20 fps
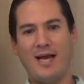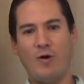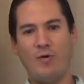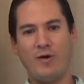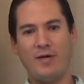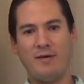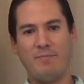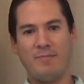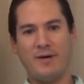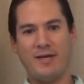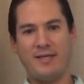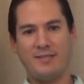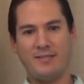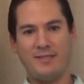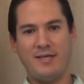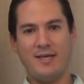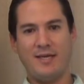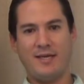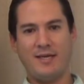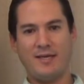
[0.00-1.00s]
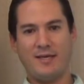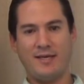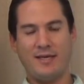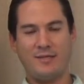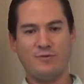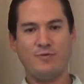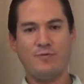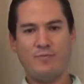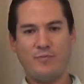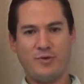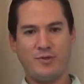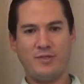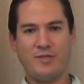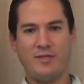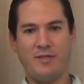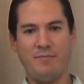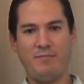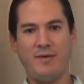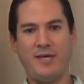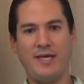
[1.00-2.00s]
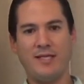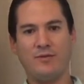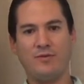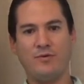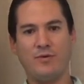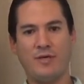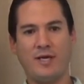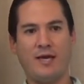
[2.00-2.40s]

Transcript: aunque pareciera que es un procedimiento